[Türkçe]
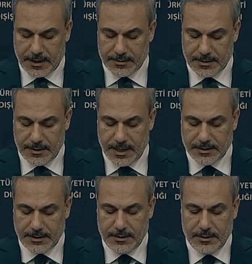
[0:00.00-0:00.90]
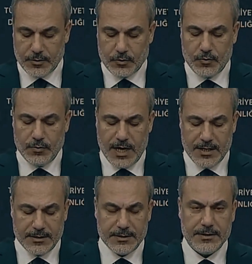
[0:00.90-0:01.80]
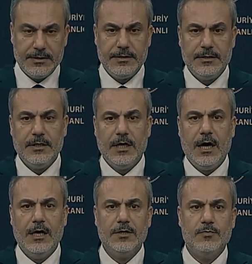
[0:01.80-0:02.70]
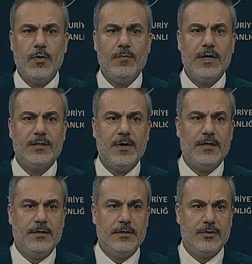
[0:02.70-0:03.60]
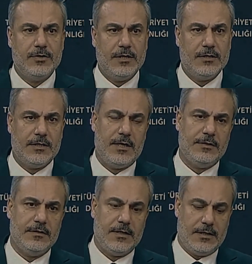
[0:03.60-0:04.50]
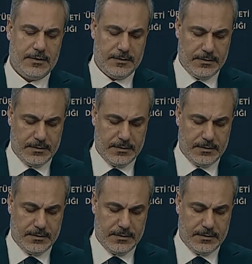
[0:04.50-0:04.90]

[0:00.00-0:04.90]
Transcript: Gazze'liler günlerdir ağır bombardıman şartları altındalar.